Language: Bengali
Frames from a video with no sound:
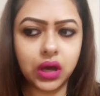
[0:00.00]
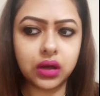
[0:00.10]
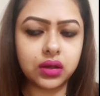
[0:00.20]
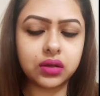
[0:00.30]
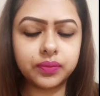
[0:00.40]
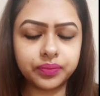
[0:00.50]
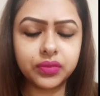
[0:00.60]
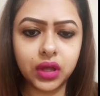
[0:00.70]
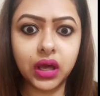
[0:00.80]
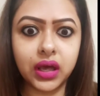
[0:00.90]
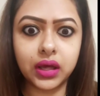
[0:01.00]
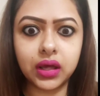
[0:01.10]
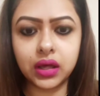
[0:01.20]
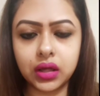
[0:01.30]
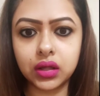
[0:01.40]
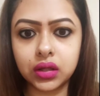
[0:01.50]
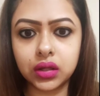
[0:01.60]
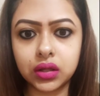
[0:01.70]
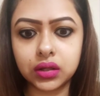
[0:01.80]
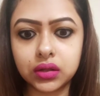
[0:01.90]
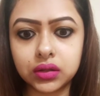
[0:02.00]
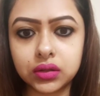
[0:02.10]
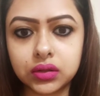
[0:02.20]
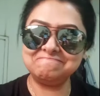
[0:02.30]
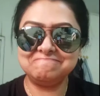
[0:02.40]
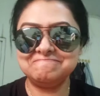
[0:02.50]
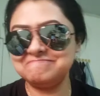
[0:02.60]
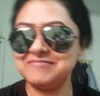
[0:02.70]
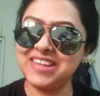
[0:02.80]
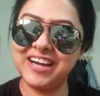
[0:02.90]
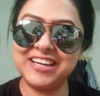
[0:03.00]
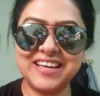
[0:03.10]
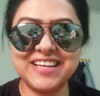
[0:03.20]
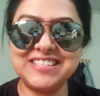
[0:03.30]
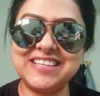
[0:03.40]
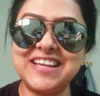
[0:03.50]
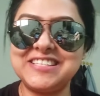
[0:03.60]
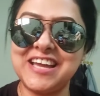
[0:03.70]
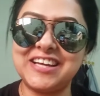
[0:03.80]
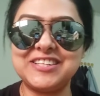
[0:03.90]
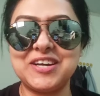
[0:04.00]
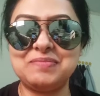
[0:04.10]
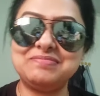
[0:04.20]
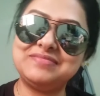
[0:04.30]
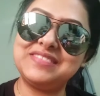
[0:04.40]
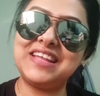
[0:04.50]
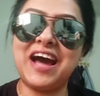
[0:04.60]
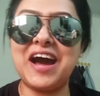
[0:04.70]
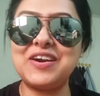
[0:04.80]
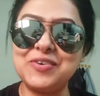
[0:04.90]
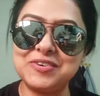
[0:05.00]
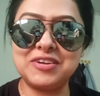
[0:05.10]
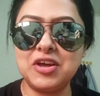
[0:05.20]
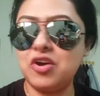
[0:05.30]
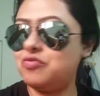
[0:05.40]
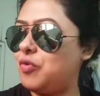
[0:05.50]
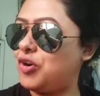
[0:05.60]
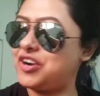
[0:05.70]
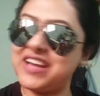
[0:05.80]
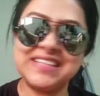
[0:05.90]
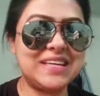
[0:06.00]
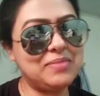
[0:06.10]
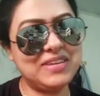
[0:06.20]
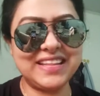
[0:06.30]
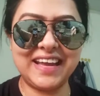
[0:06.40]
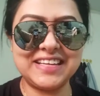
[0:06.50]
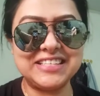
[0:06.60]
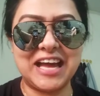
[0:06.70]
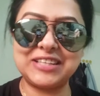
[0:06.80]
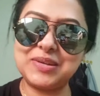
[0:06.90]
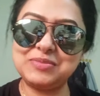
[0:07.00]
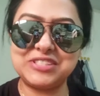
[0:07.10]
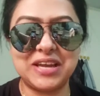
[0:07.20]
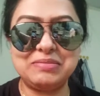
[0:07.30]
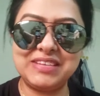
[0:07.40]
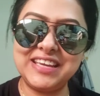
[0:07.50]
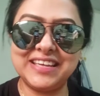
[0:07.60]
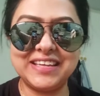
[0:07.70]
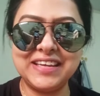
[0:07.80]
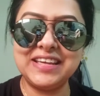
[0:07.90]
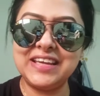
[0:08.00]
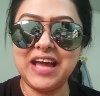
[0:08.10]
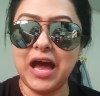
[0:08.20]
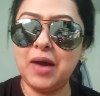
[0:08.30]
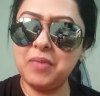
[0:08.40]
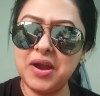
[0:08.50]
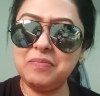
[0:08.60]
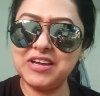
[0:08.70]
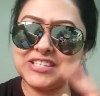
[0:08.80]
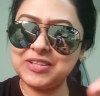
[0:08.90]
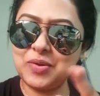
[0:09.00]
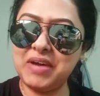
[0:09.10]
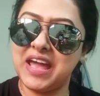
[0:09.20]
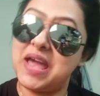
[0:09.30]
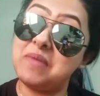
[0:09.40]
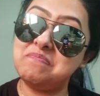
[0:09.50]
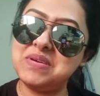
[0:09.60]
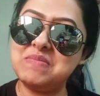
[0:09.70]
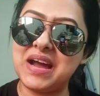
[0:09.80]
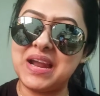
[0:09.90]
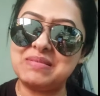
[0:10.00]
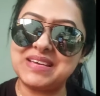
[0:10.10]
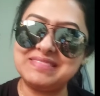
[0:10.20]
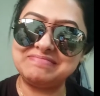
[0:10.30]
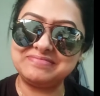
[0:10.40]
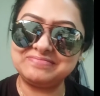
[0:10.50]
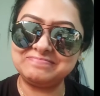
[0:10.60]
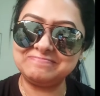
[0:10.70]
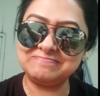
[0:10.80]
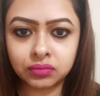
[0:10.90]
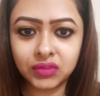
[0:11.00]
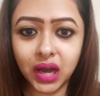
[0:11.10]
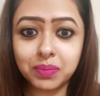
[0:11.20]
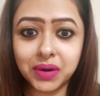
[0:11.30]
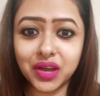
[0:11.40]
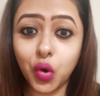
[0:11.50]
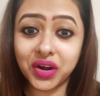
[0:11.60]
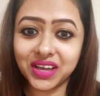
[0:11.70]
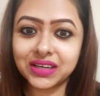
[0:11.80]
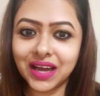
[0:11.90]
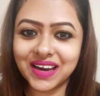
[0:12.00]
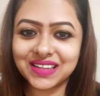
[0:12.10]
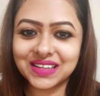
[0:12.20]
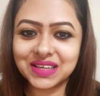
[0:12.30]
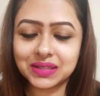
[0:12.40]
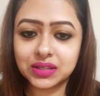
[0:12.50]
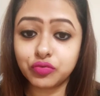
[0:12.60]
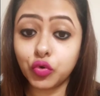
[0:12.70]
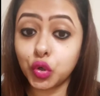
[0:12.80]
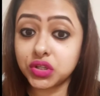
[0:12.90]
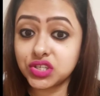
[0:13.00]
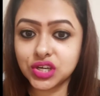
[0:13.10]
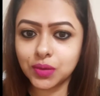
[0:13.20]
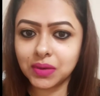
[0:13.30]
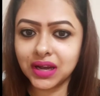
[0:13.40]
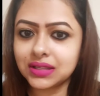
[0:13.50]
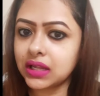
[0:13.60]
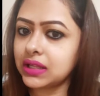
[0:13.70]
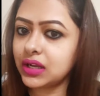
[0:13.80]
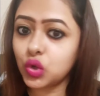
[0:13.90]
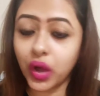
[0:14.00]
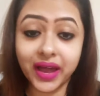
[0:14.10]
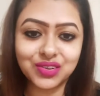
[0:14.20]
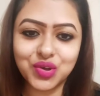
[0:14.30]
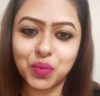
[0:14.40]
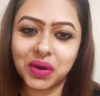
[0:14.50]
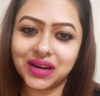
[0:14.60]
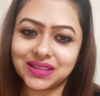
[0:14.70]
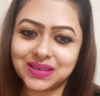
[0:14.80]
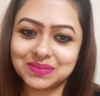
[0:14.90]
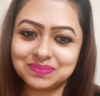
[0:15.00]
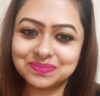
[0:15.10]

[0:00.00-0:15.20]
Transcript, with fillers: না হ্যাঁ হ্যাঁ হ্যাঁ ঠিক চিনেছি একদম দারুন ফোটায় যেমনি দেখেছি একদম সেমনি আমার পাশে তো আমার বি মানাবে আপনাকে অনেকটা আলাদা দেখতে ফটোতে যেরম লাগে তার থেকে তো একদম আলাদা